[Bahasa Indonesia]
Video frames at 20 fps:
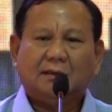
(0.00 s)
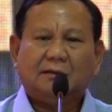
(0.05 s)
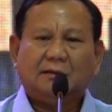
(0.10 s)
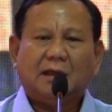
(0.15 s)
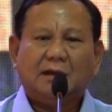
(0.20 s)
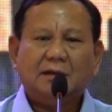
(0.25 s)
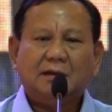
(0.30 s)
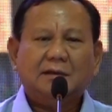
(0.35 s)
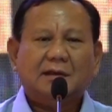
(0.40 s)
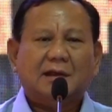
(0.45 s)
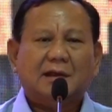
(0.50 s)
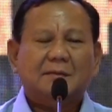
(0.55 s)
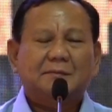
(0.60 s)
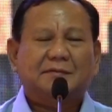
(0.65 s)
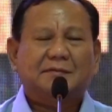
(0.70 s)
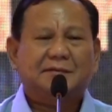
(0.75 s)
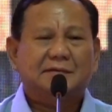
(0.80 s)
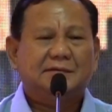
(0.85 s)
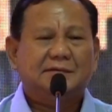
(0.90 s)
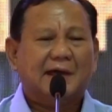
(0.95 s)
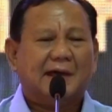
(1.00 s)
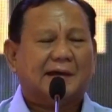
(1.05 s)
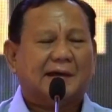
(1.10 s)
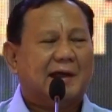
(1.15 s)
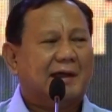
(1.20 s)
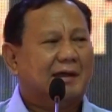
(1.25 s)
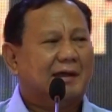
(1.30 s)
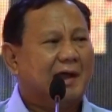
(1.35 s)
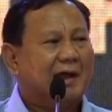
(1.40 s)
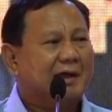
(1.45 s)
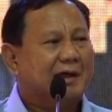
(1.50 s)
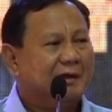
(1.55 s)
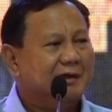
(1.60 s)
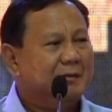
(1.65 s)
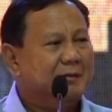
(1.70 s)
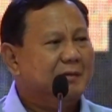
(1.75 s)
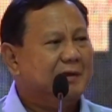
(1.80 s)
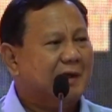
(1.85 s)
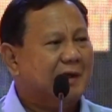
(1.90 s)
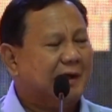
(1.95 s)
Dari dalam sejarah
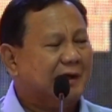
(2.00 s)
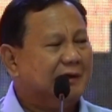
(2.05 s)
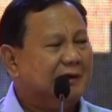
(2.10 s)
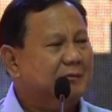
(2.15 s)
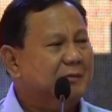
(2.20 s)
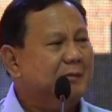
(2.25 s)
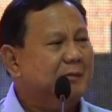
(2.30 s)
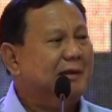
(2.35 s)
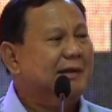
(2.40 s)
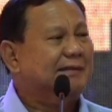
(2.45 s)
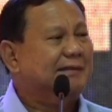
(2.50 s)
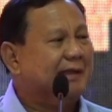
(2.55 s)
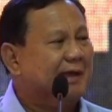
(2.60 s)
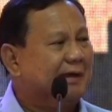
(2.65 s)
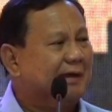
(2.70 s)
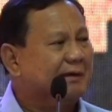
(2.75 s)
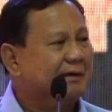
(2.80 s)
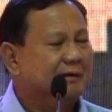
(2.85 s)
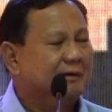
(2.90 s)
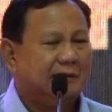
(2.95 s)
akademi-akademi militer,